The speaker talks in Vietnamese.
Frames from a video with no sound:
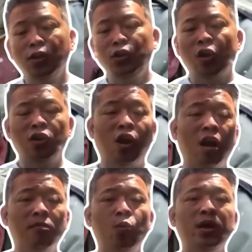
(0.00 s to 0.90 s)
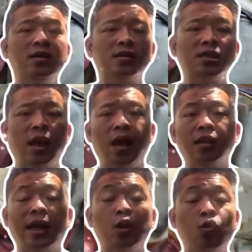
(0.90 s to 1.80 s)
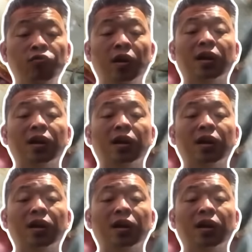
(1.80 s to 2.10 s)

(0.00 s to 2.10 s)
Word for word: tin nho nhỏ mà Nguyên chia sẻ ở tại khu